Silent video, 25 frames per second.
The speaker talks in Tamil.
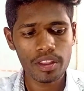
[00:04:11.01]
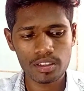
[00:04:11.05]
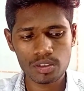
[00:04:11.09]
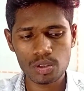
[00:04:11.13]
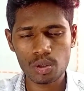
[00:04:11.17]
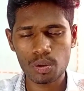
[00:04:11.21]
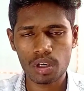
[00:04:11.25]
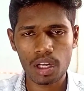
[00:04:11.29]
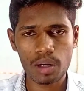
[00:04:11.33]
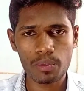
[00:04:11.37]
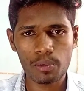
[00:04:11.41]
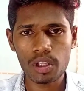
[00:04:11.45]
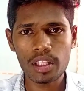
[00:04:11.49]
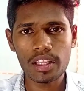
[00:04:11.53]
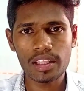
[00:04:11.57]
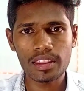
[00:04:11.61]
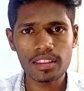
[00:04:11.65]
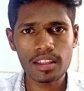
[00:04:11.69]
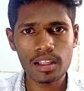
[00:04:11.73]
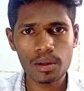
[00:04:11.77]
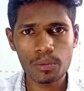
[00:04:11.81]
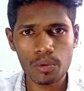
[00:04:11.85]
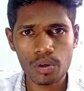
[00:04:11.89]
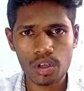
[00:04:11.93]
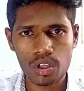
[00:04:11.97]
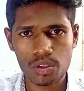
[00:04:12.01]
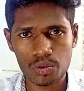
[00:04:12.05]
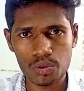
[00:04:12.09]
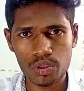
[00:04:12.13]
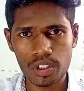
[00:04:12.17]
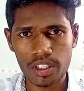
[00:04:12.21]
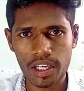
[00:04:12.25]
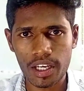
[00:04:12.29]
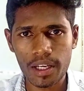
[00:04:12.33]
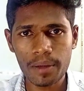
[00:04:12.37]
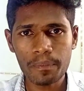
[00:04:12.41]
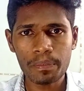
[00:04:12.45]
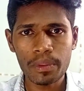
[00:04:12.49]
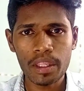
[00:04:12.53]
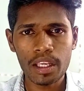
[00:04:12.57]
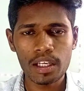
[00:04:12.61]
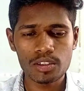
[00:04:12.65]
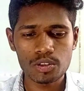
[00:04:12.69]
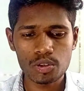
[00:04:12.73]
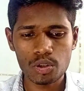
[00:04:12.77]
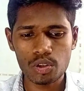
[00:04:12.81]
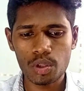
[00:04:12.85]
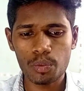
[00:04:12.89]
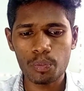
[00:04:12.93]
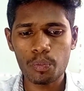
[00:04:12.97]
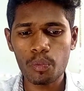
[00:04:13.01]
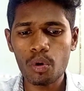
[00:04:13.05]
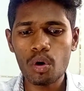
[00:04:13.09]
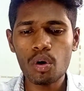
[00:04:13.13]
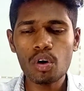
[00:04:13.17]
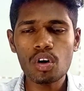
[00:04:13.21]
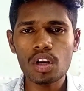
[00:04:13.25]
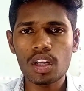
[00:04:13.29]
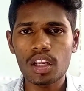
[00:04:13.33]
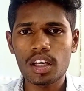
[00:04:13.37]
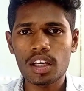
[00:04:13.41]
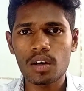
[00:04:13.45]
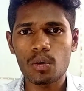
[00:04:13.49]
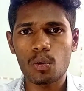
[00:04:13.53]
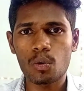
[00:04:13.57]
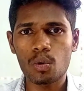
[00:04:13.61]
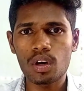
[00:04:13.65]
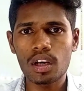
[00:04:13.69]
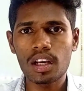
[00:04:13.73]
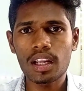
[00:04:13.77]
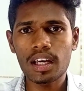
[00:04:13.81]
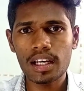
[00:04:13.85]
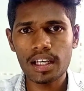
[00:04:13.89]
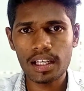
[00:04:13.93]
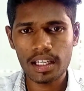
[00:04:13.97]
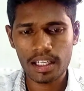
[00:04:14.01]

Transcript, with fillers: ஸோ நான் முதல்ல இந்த போட்டை சொல்லிடுறேன் ஸோ இந்த போர்டில் உள்ள